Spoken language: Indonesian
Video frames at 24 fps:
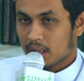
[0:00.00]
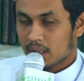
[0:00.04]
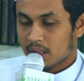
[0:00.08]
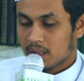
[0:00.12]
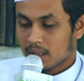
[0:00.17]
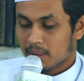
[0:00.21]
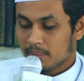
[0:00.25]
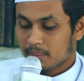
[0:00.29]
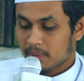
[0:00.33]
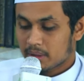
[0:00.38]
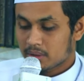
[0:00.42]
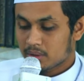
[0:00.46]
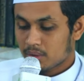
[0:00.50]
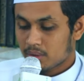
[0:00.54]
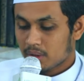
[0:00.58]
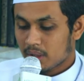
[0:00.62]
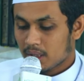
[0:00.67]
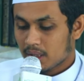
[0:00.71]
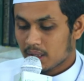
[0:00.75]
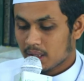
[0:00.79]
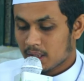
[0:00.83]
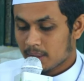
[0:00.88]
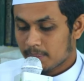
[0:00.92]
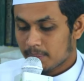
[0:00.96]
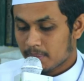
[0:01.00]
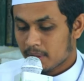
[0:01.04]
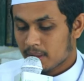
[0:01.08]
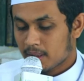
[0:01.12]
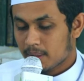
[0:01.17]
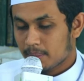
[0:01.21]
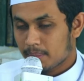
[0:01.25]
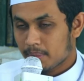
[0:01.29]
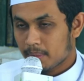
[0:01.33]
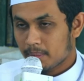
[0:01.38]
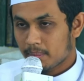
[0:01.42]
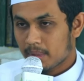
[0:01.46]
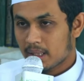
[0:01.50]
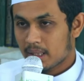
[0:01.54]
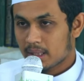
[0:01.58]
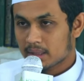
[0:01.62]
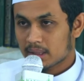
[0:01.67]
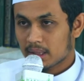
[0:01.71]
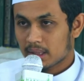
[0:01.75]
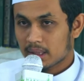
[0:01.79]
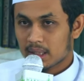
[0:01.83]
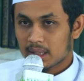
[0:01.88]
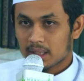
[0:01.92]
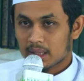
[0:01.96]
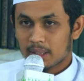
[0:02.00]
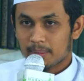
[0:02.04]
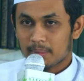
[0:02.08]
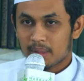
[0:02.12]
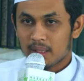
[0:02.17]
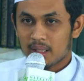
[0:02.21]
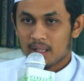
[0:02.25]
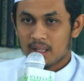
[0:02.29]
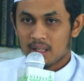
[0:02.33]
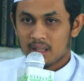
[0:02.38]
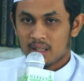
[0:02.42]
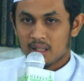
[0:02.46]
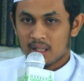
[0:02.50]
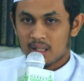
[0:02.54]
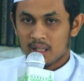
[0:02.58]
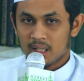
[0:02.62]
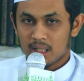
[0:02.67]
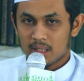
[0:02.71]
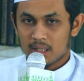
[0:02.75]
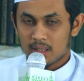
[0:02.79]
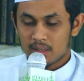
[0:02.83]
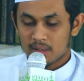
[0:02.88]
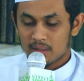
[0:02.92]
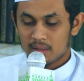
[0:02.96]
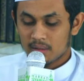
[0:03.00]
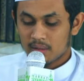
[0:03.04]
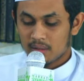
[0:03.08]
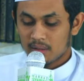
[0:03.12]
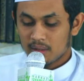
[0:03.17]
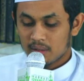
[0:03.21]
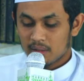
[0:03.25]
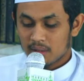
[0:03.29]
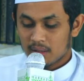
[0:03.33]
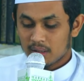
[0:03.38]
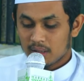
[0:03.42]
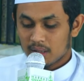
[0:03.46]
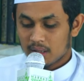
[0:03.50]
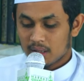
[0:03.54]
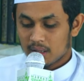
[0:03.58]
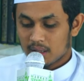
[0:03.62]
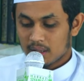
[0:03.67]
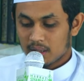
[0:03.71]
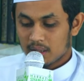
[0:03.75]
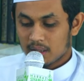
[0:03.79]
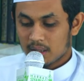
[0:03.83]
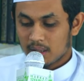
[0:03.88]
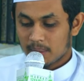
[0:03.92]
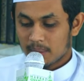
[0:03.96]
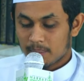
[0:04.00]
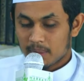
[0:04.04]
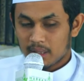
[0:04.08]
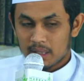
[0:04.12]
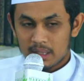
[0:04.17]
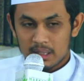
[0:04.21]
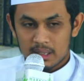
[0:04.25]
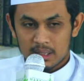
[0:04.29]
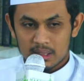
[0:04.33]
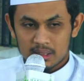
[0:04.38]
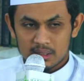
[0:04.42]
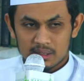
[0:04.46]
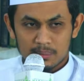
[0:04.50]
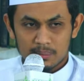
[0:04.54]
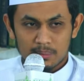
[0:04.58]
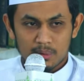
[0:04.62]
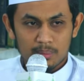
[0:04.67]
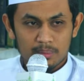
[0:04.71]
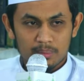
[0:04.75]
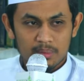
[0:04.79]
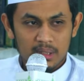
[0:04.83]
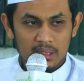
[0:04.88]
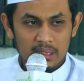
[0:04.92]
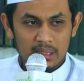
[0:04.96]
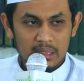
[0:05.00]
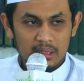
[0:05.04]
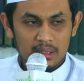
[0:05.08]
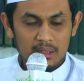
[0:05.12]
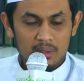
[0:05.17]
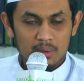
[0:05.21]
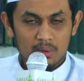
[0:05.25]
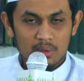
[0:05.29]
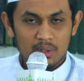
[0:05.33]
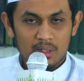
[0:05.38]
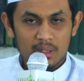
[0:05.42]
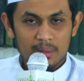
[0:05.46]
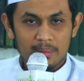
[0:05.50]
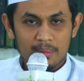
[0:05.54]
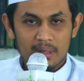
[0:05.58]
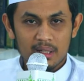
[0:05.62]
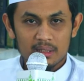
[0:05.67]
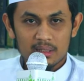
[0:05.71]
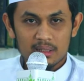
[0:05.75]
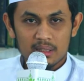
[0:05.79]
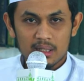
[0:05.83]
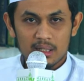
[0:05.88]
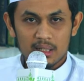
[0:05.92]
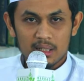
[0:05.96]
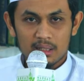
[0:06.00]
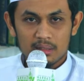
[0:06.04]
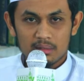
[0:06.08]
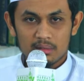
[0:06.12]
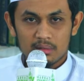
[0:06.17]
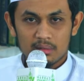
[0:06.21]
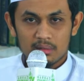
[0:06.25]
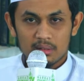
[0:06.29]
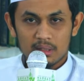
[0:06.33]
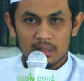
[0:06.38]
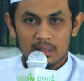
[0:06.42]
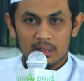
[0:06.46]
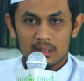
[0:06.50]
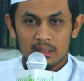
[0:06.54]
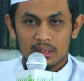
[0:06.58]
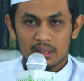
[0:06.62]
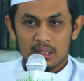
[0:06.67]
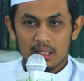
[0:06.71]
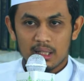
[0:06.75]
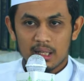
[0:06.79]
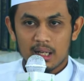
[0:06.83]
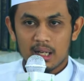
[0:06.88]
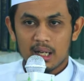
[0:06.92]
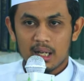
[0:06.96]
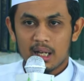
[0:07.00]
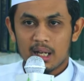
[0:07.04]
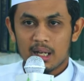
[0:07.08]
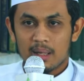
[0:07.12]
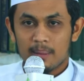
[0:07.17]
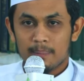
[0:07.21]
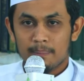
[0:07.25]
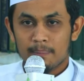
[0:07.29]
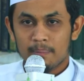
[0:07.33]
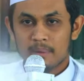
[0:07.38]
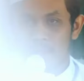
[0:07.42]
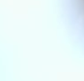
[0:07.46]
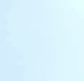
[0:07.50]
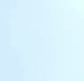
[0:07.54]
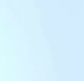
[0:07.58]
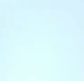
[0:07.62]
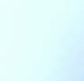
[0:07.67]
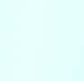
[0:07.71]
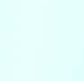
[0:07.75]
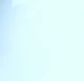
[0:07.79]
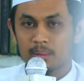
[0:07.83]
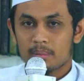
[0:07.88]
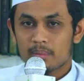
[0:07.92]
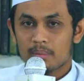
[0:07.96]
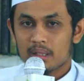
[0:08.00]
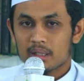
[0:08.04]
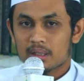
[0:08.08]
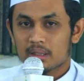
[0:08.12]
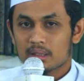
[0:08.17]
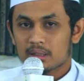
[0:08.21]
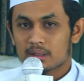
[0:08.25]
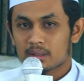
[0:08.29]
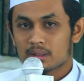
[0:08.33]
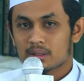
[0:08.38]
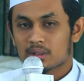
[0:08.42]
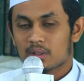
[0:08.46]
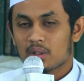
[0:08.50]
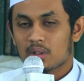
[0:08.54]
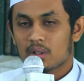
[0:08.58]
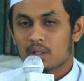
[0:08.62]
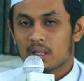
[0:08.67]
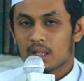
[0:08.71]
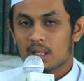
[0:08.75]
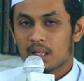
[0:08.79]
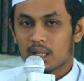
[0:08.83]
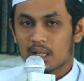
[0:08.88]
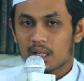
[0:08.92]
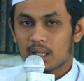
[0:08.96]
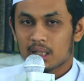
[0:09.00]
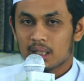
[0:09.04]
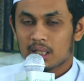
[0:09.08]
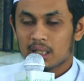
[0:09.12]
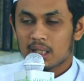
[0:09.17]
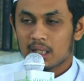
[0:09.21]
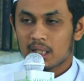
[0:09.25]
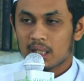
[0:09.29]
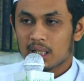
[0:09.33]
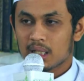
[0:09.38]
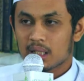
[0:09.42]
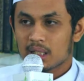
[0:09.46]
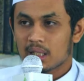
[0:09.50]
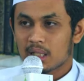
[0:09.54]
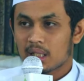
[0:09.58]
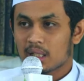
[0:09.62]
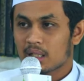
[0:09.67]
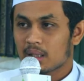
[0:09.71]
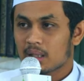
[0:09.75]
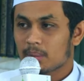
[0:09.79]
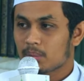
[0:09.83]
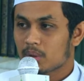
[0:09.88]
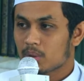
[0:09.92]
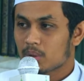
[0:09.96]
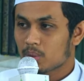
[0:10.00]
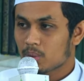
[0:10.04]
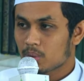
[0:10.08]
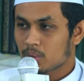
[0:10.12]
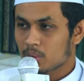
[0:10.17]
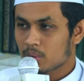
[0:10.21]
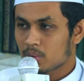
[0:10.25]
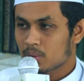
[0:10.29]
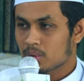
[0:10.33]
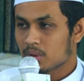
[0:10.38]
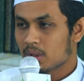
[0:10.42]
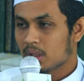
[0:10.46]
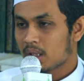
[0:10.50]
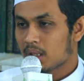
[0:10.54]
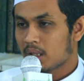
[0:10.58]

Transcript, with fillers: kita masuk lagi ke pembahasan kitab Al-Adhkar yang mana sebelumnya kita udah baca tentang apa yang dibaca seseorang ketika dia ingin berwudu